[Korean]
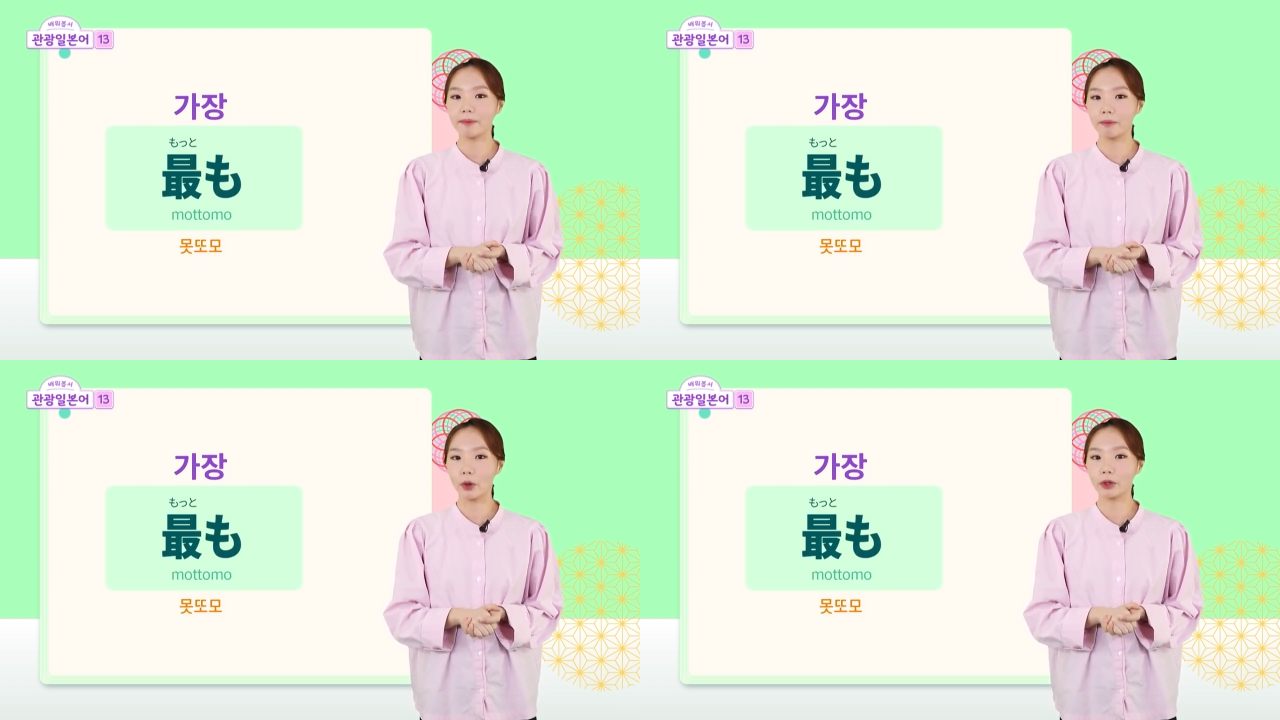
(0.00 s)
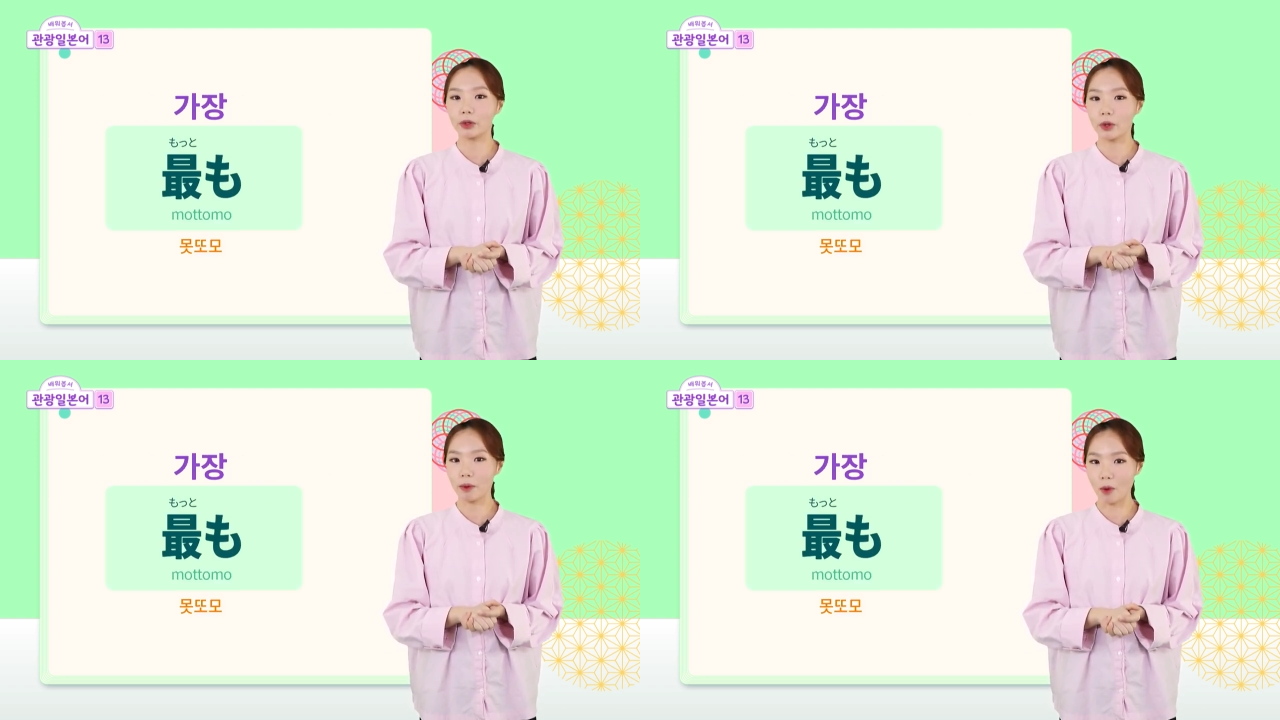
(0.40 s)

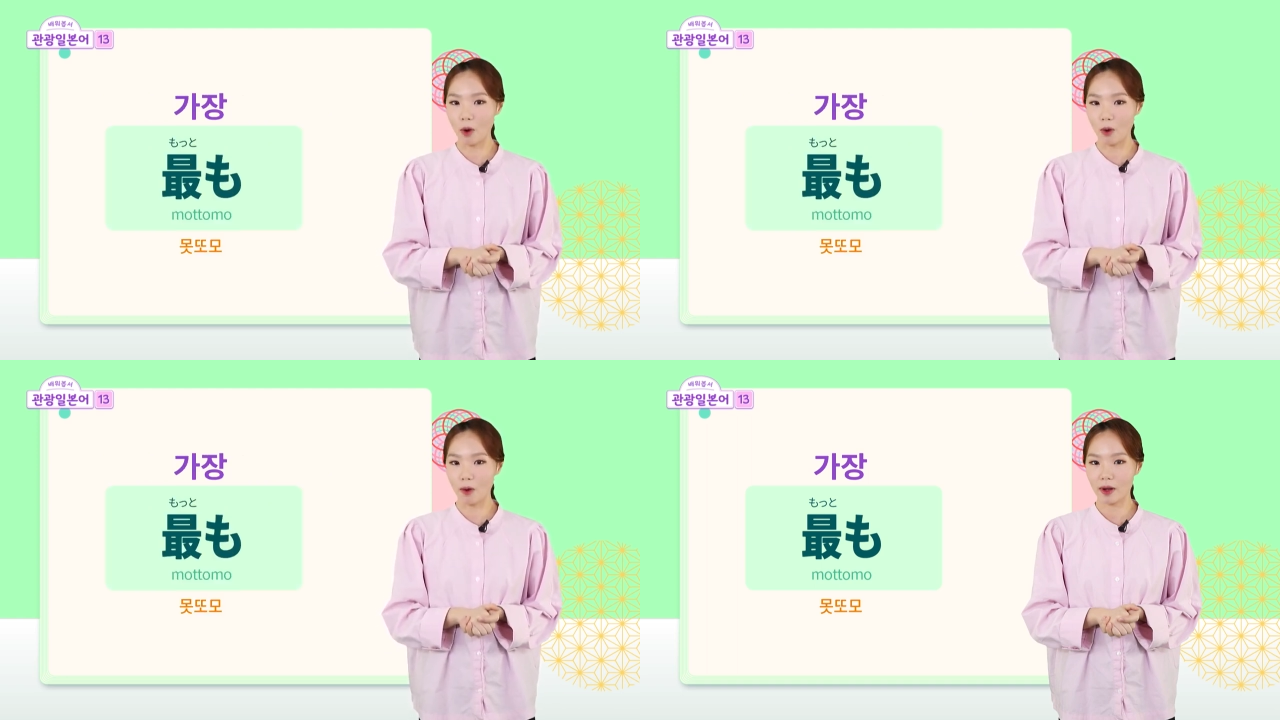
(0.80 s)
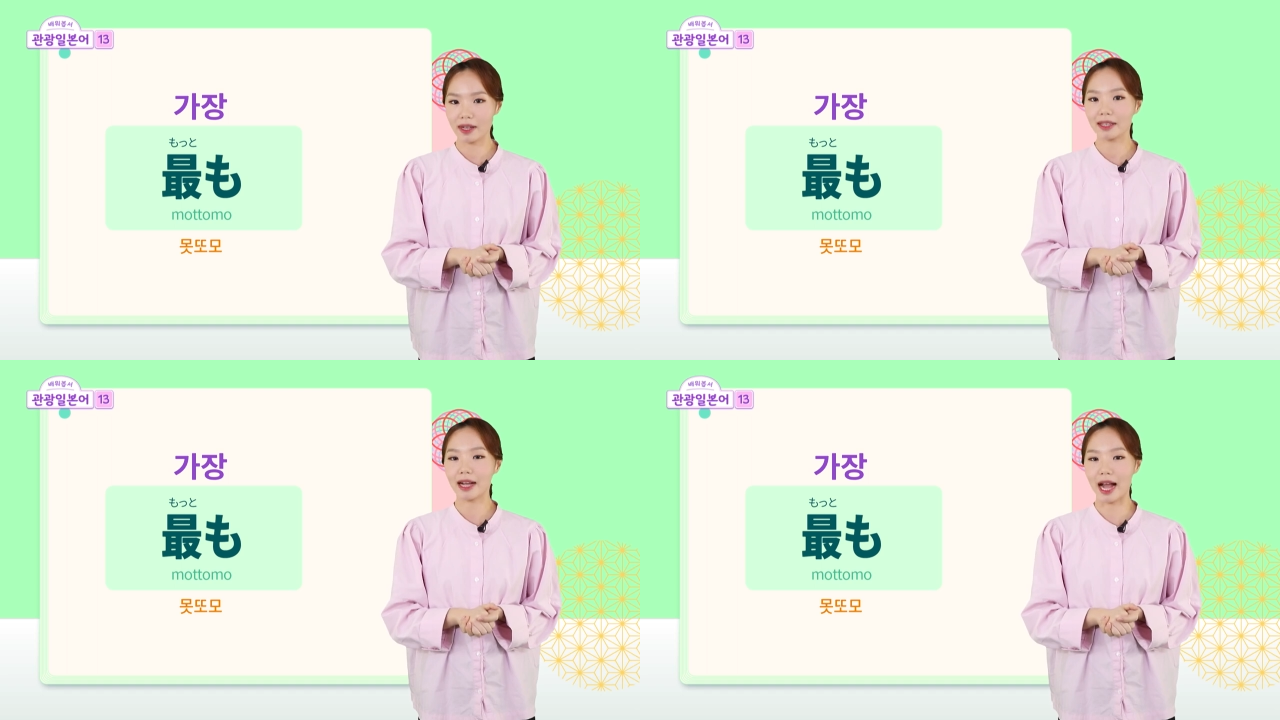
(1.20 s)
뭐또뭐
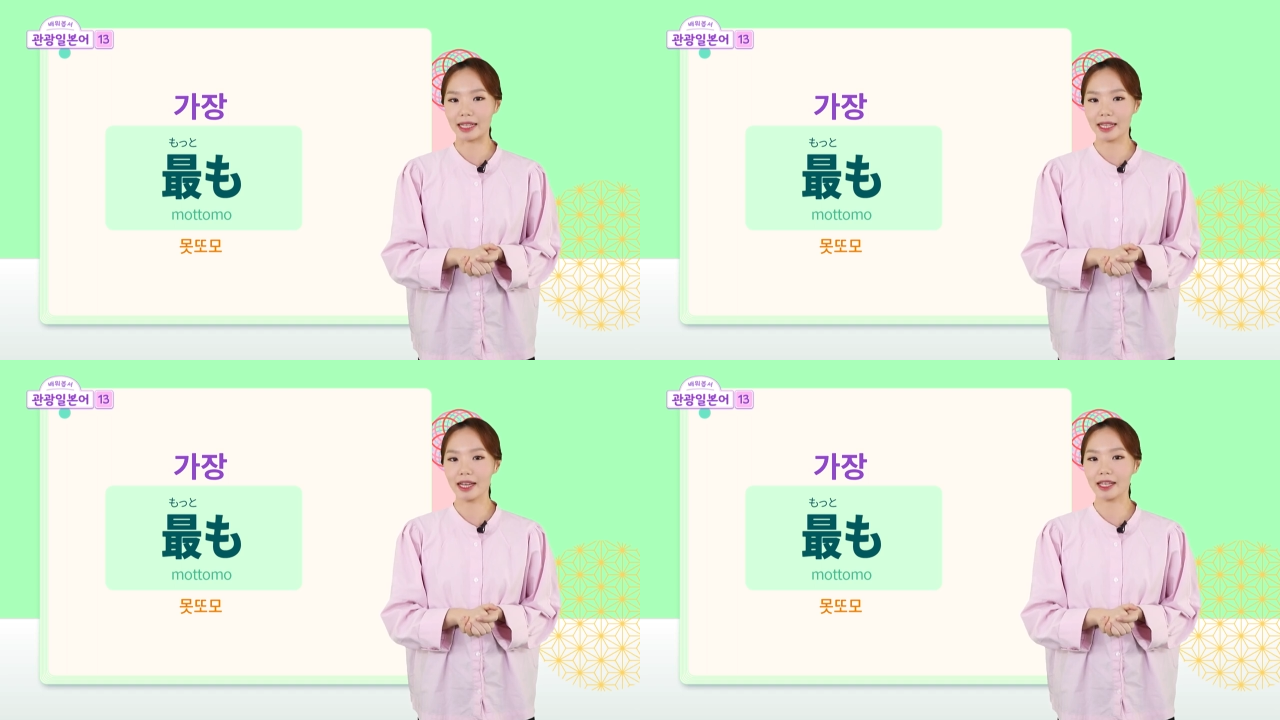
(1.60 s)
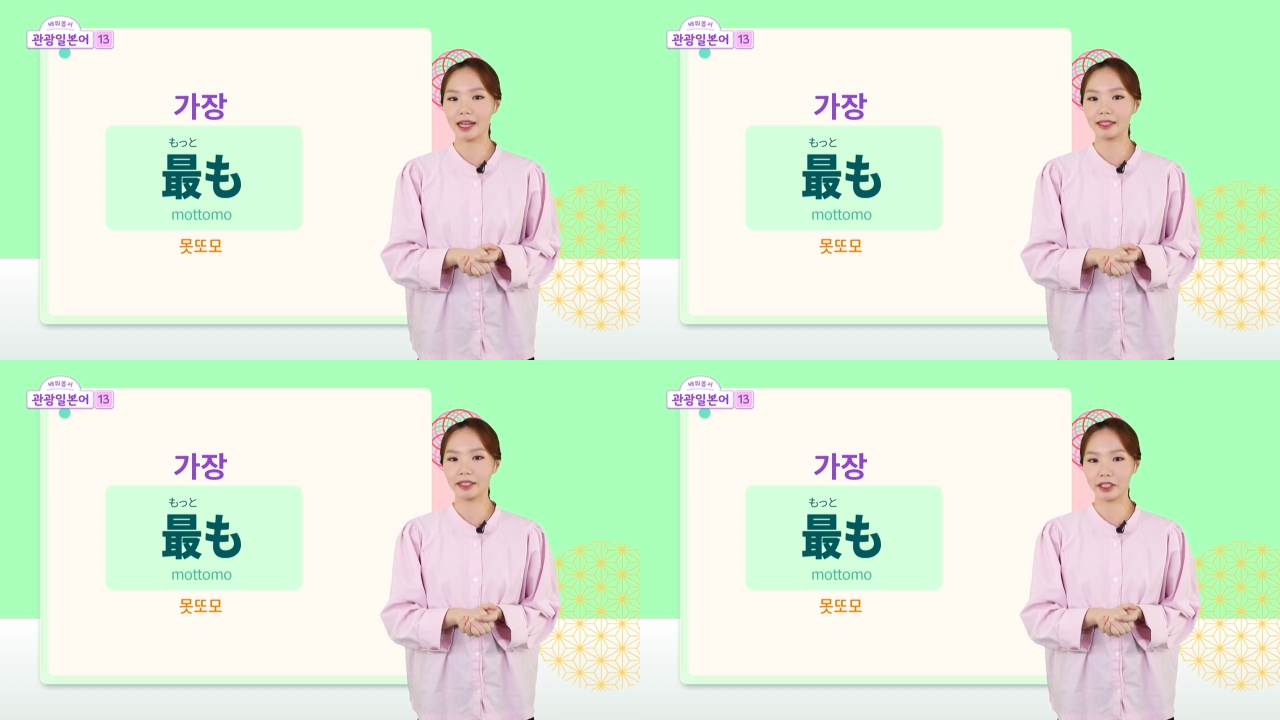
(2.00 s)

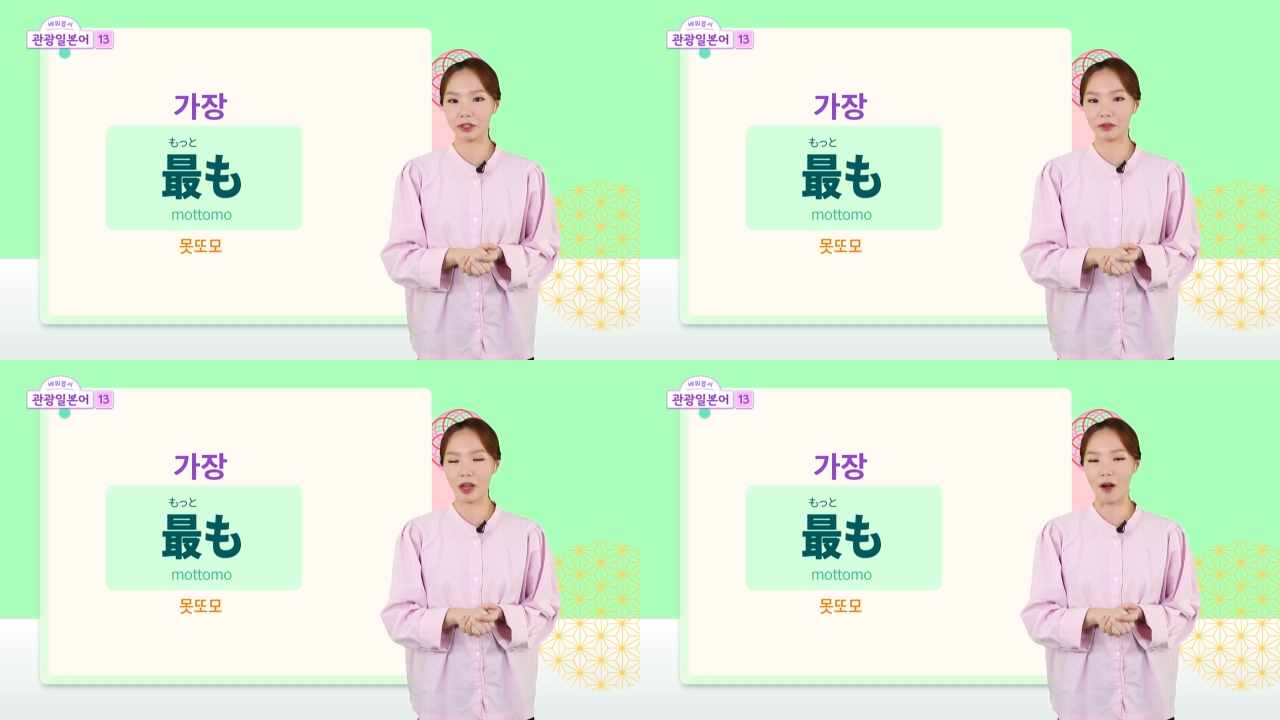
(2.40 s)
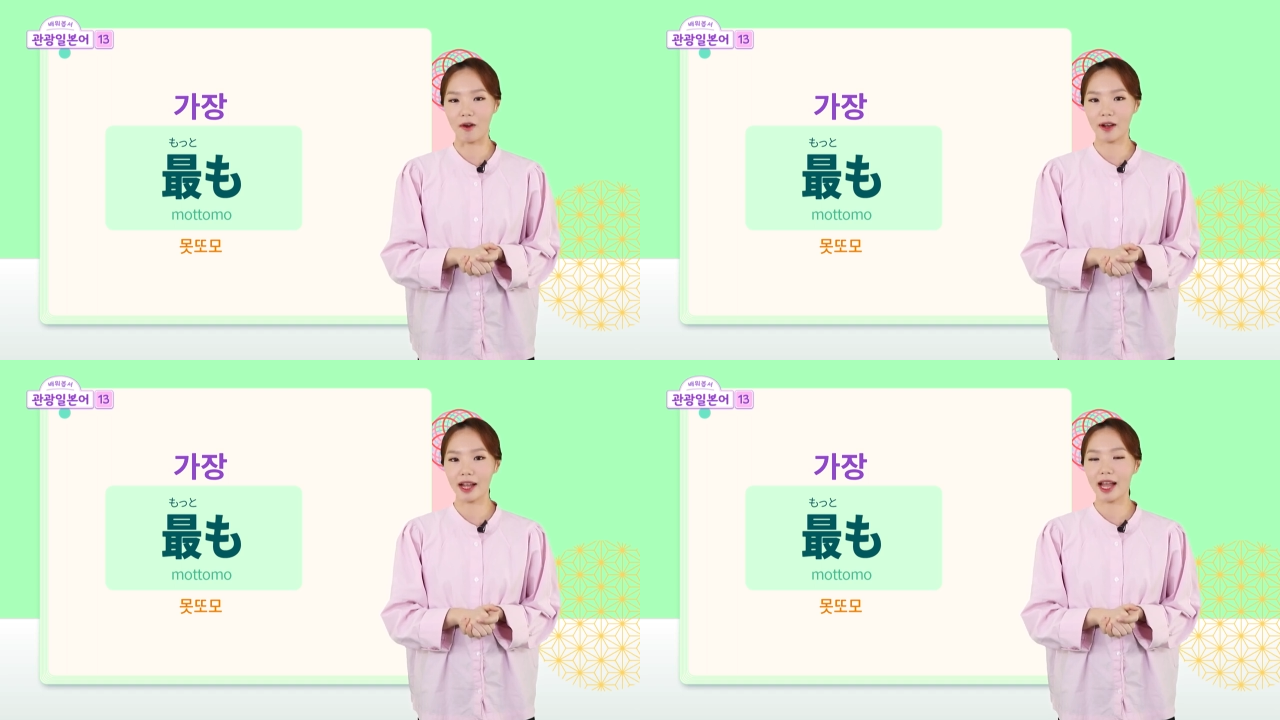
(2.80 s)
가장이라는 뜻이고요.